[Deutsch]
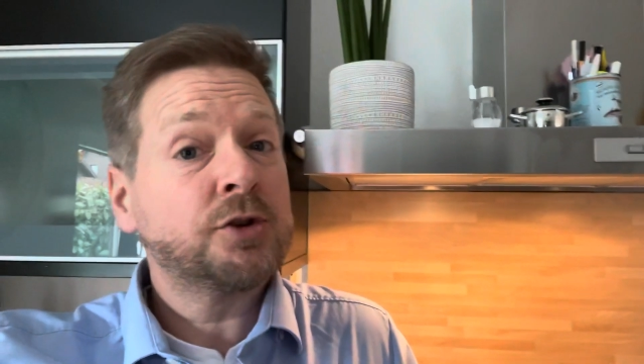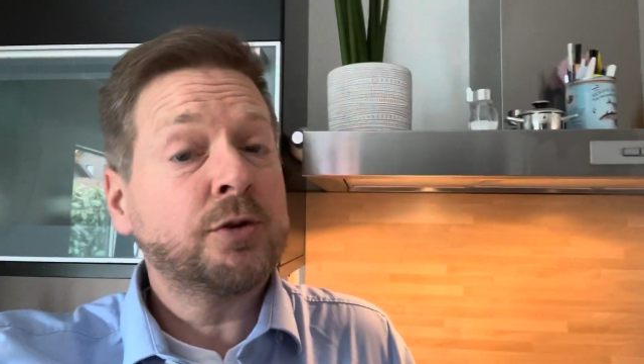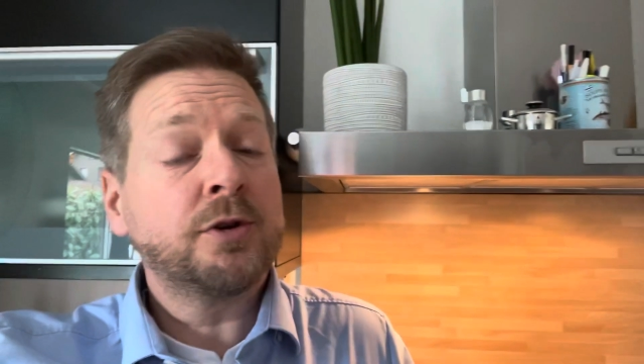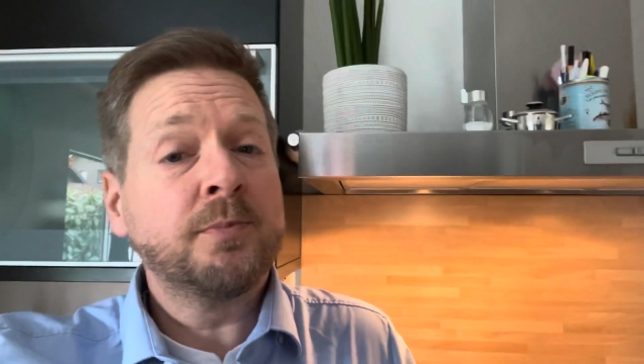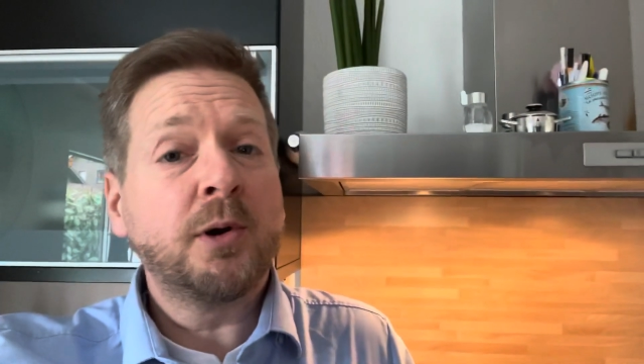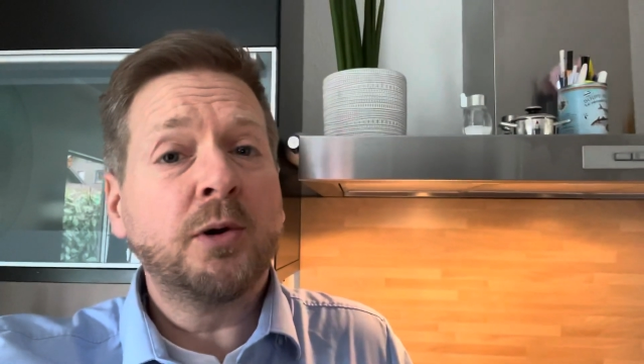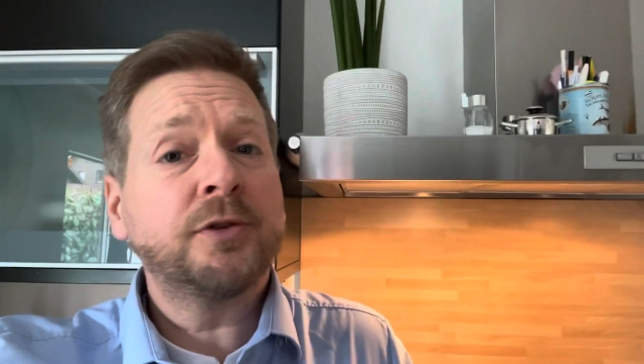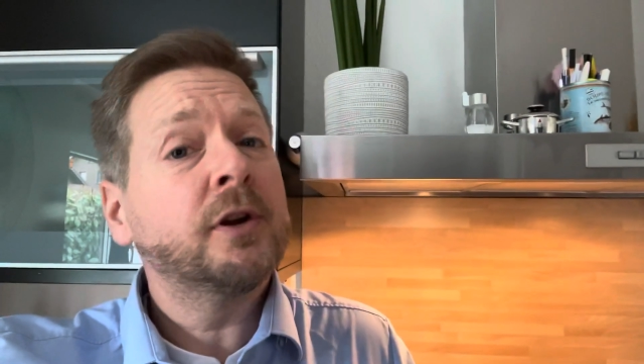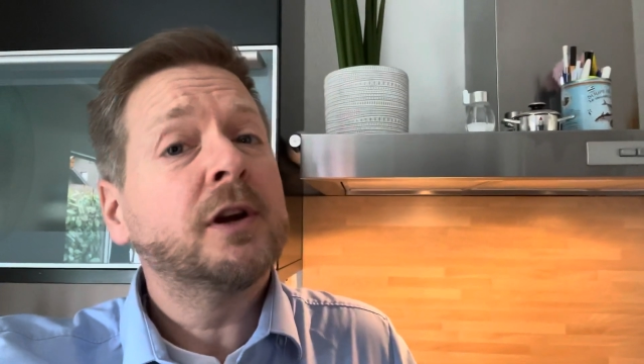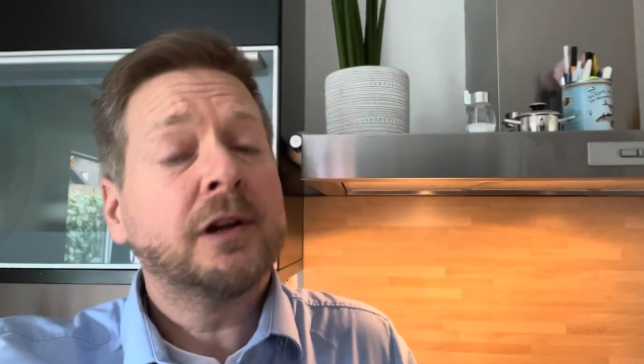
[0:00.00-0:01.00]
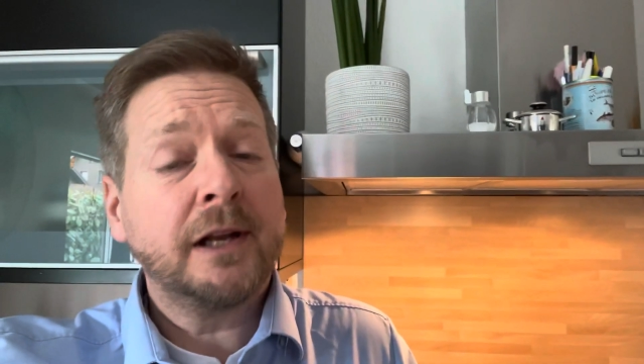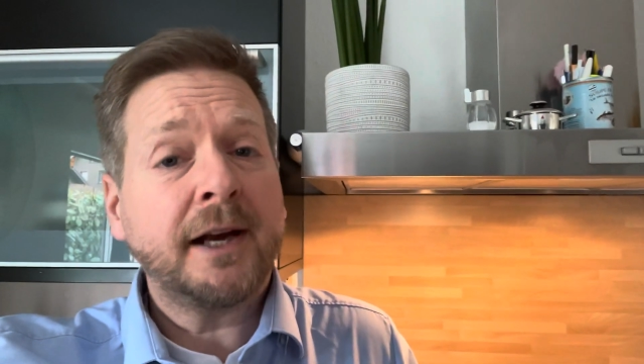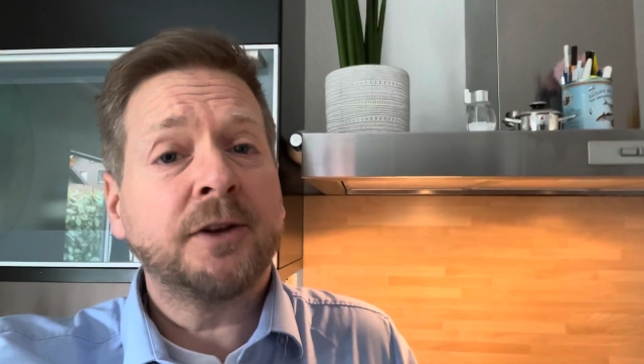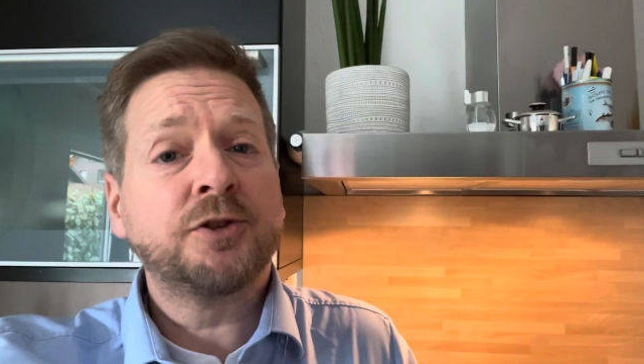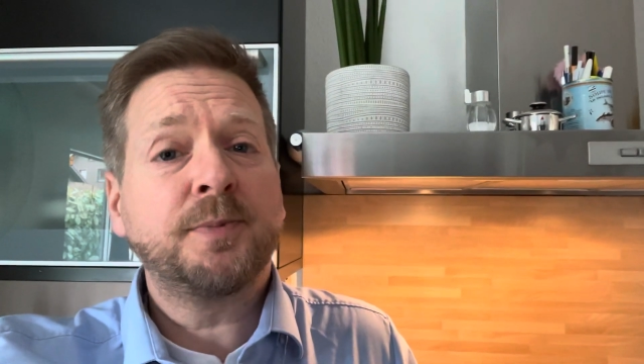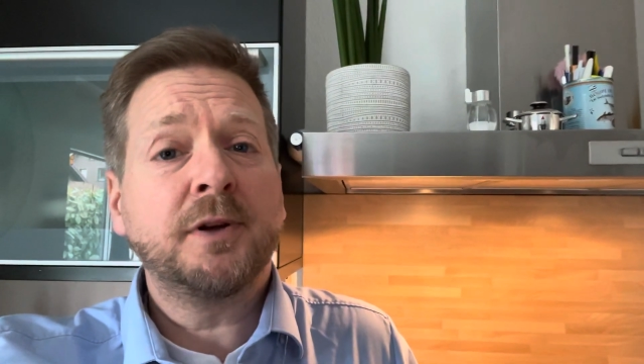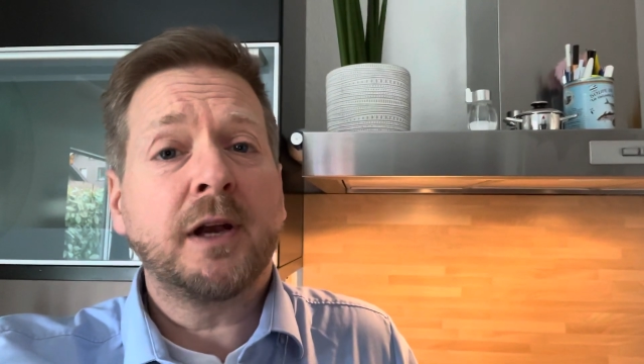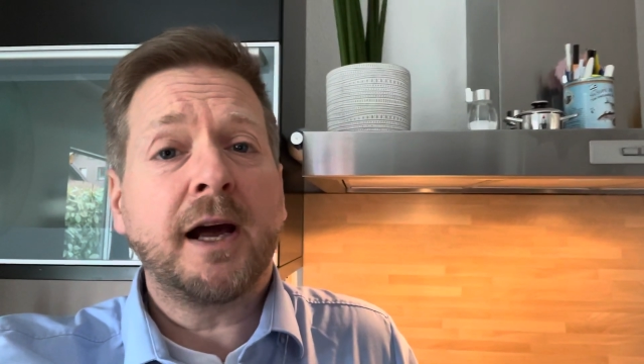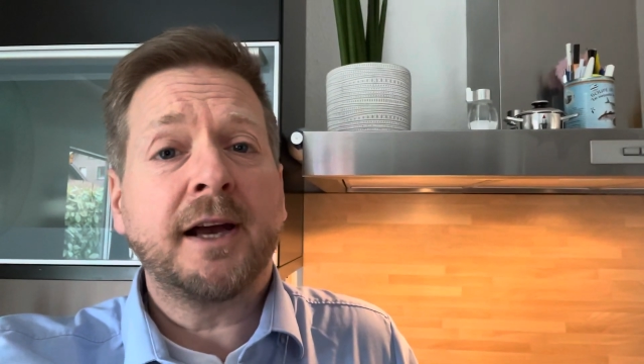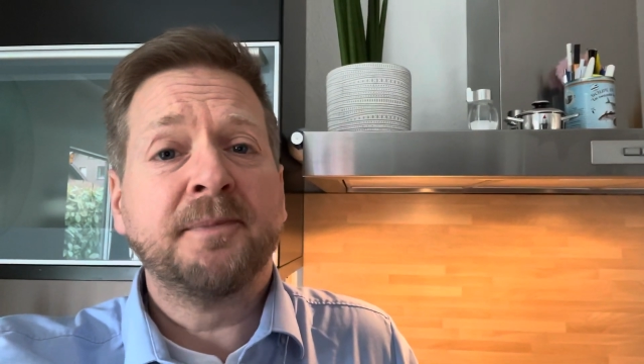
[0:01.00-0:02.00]
Stückchen Brot, einen leckeren
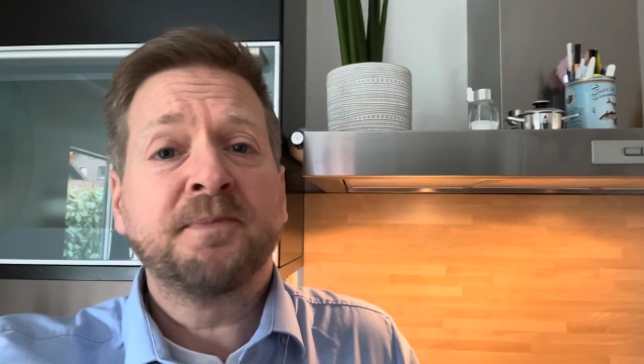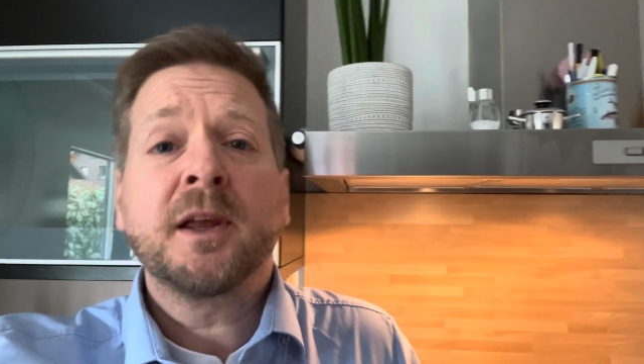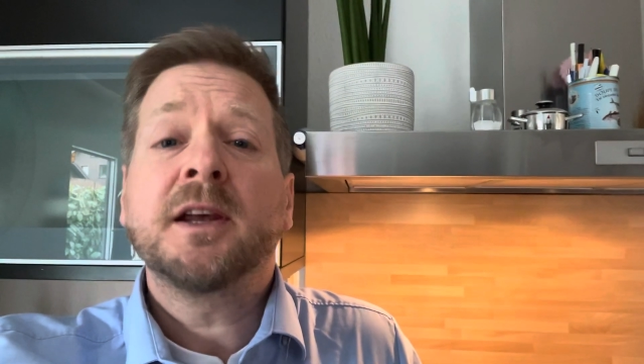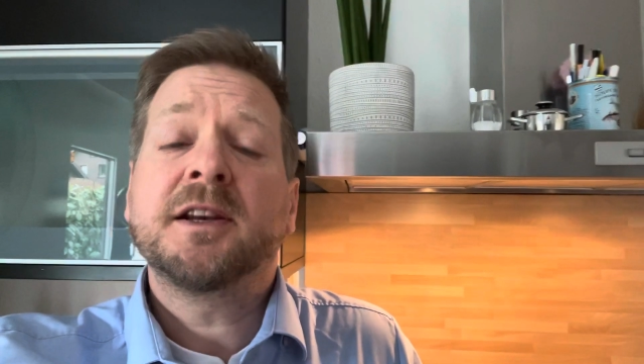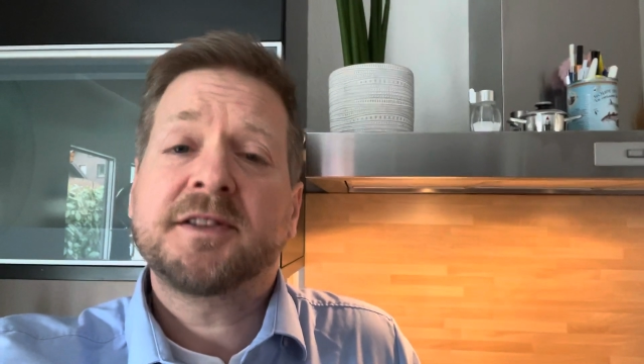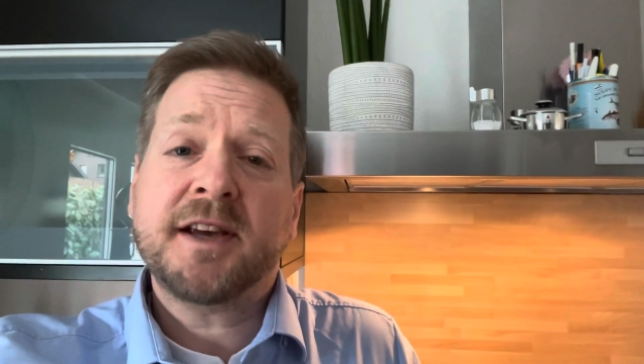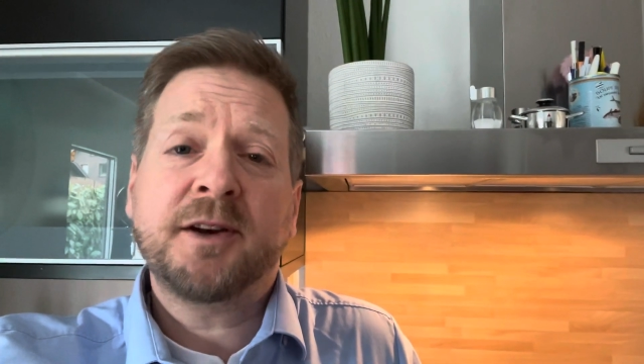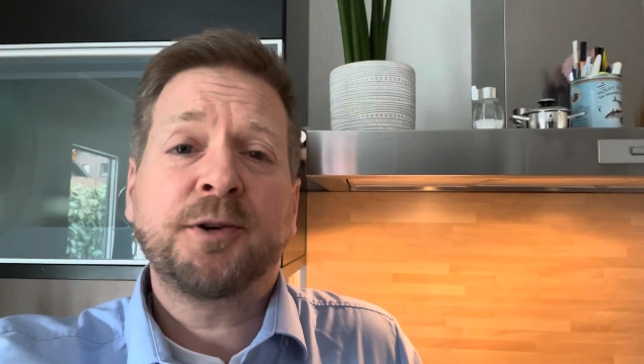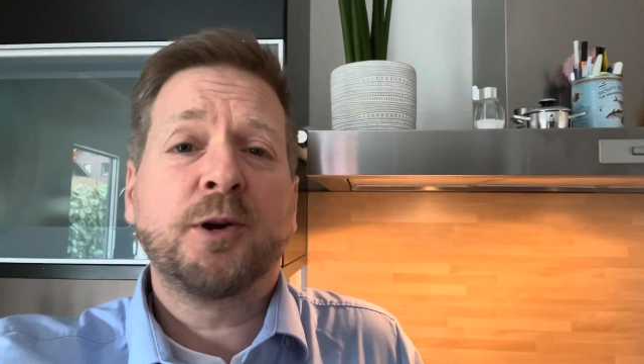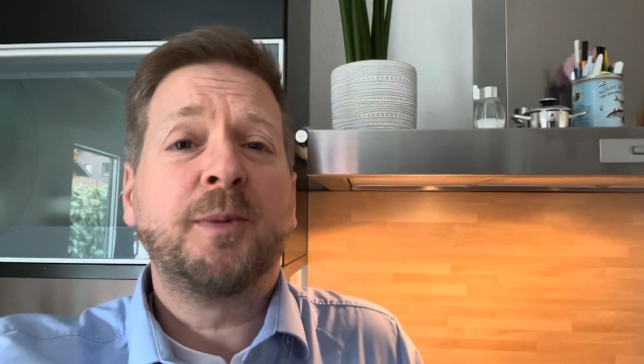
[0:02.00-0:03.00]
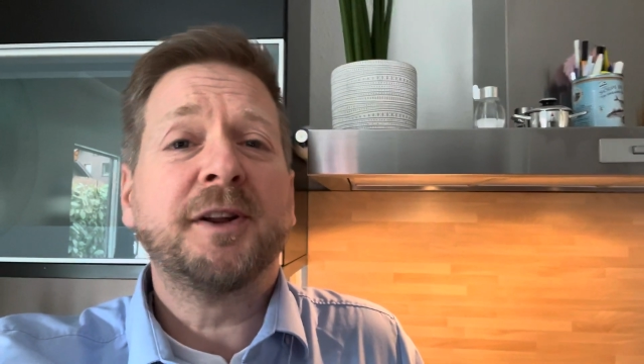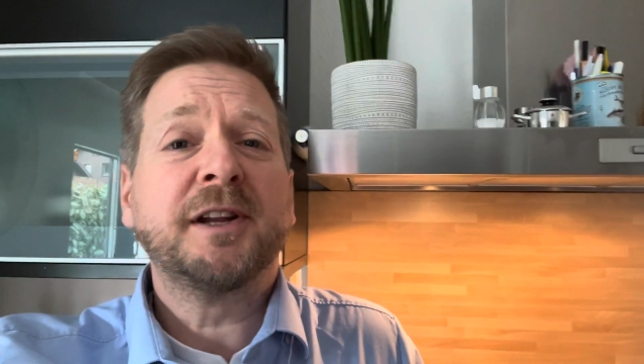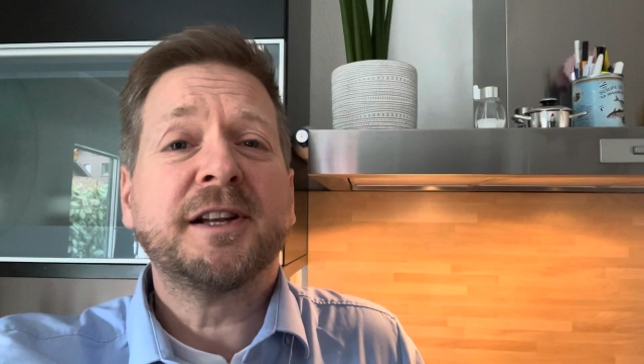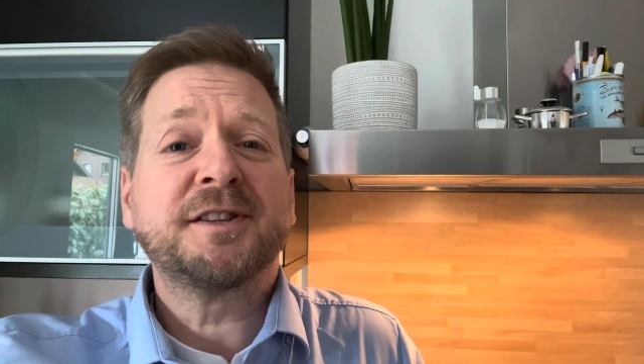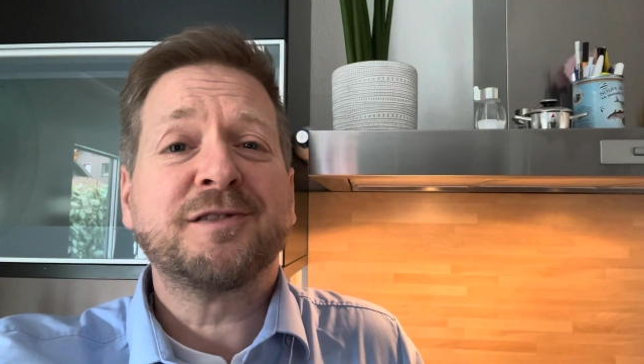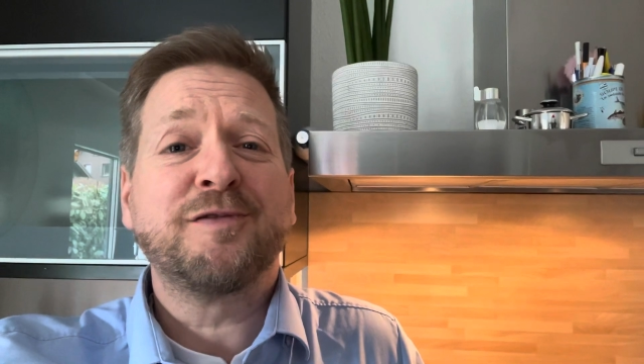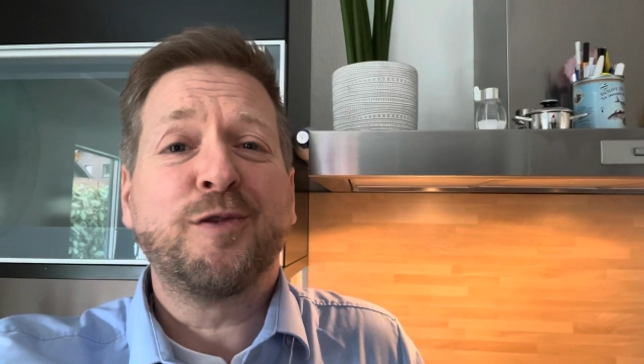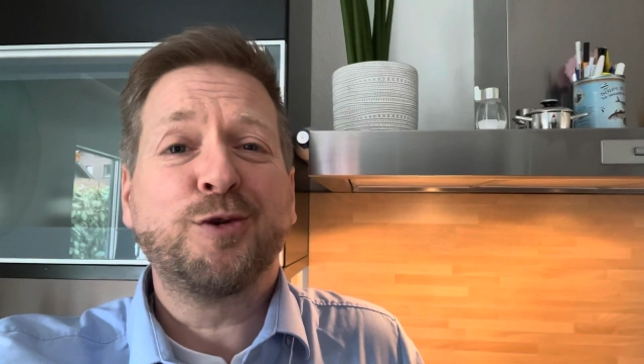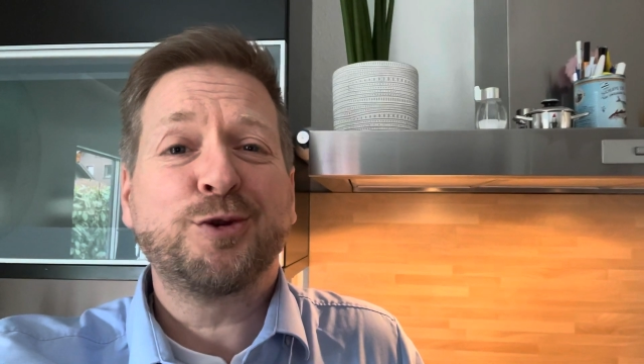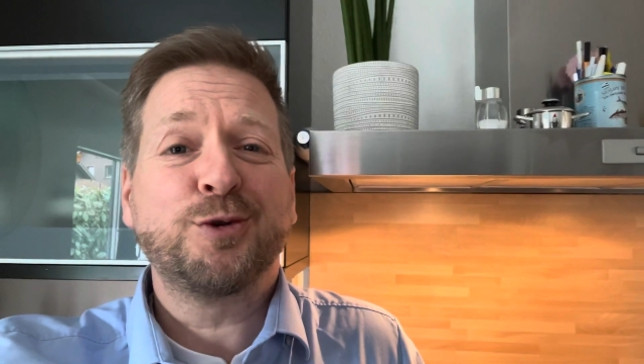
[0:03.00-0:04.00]
Spiegelei. Ich zeige euch nochmal die letzten
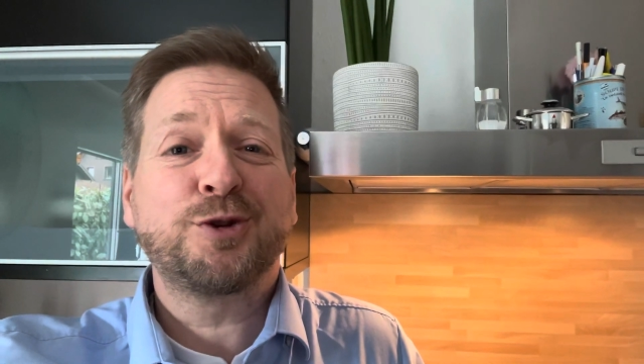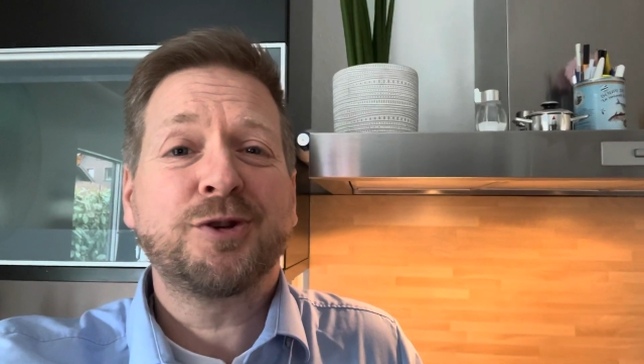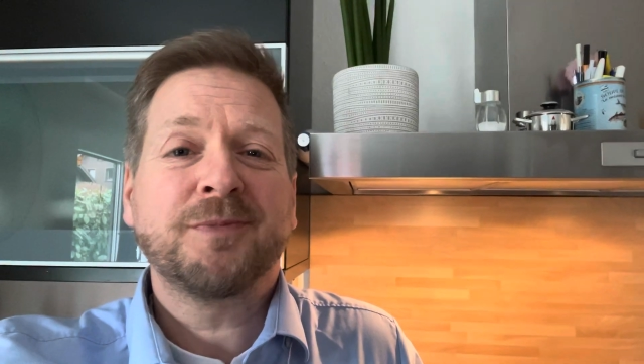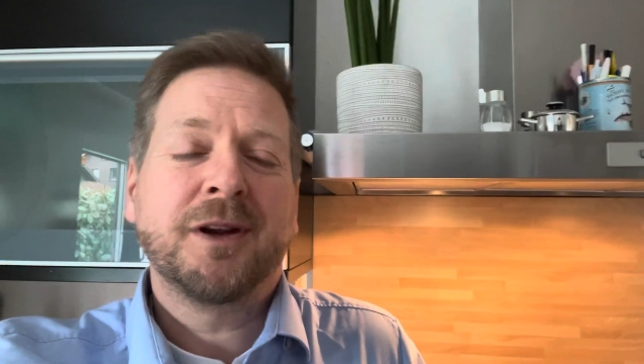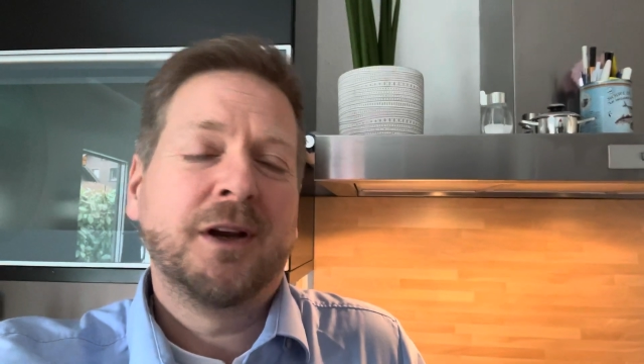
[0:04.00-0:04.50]
Fotos.